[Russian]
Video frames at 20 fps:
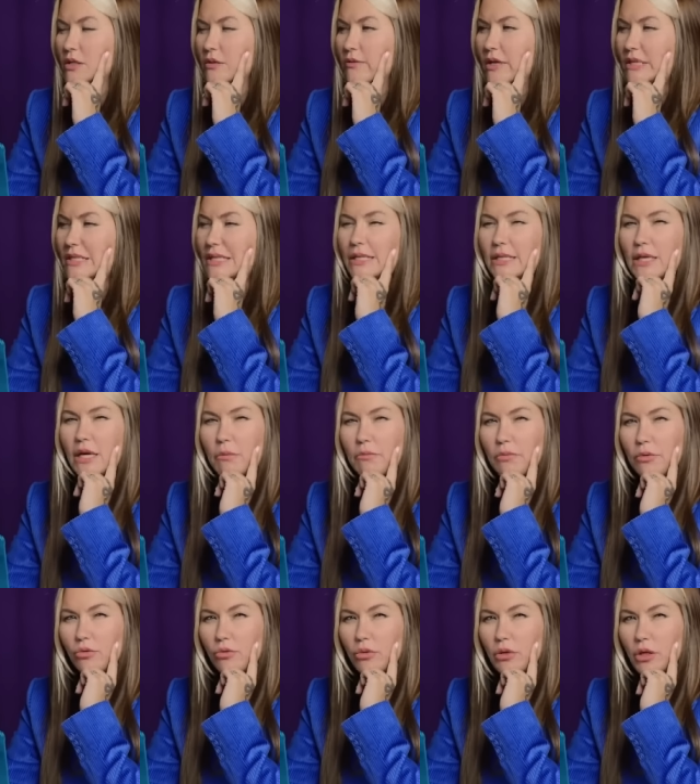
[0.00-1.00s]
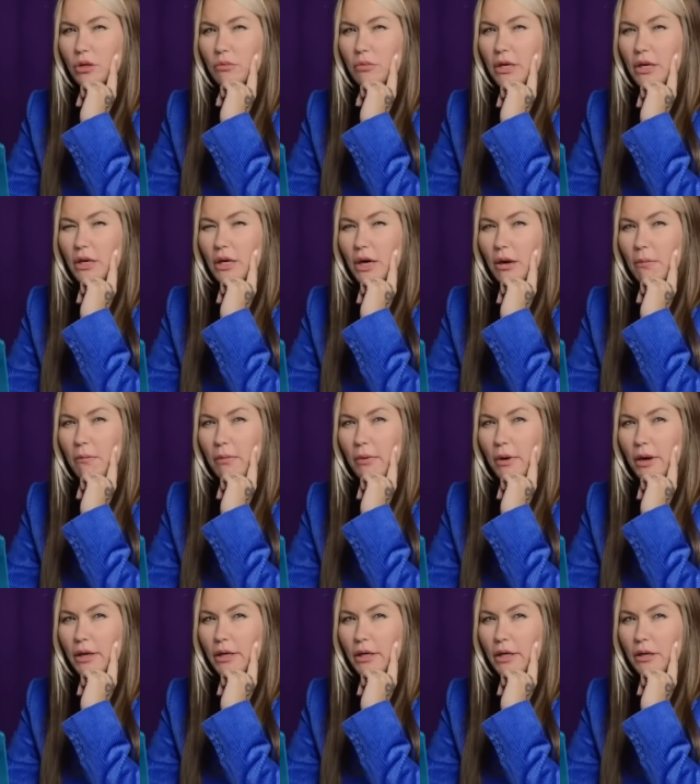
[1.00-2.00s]
связан с компьютерами и
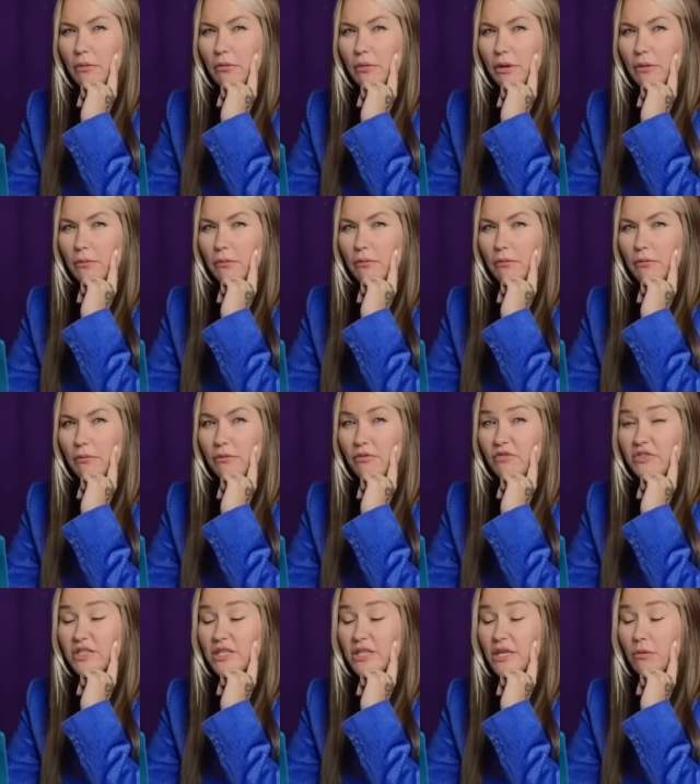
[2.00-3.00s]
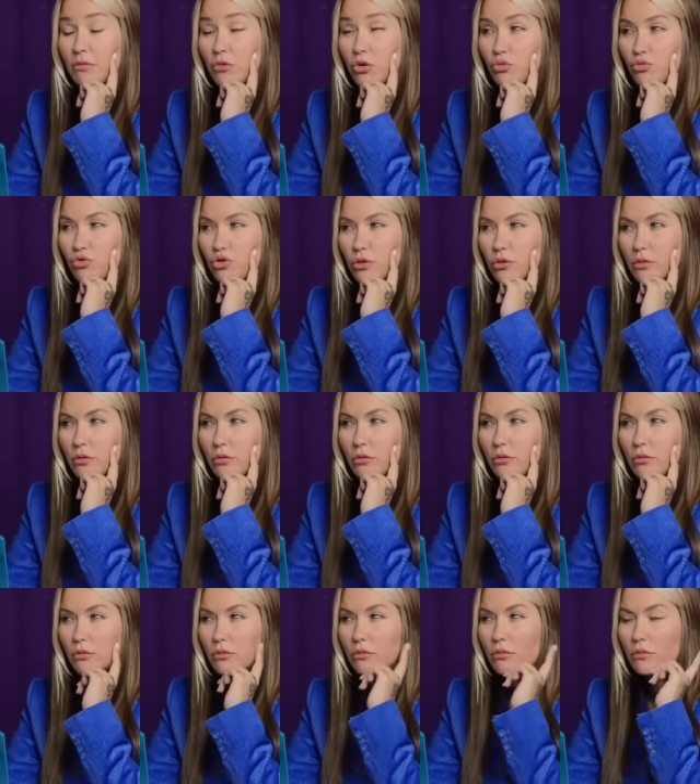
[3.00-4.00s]
компаниями. Всем нужен.
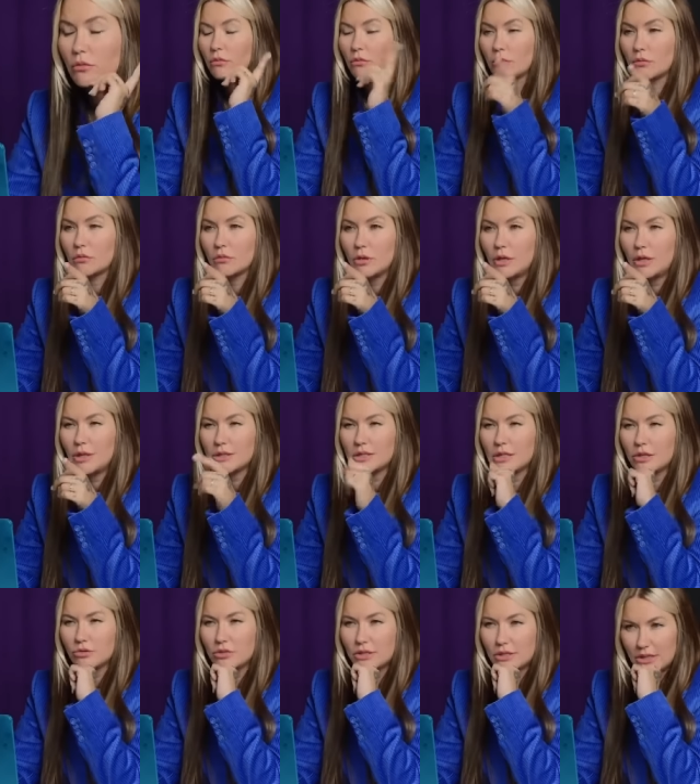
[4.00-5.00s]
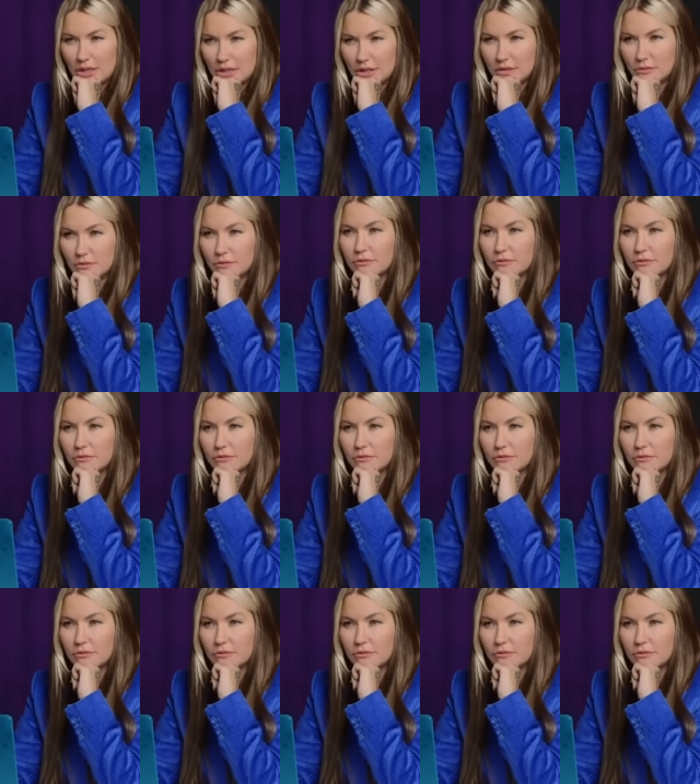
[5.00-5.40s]
Я знаю, где искать.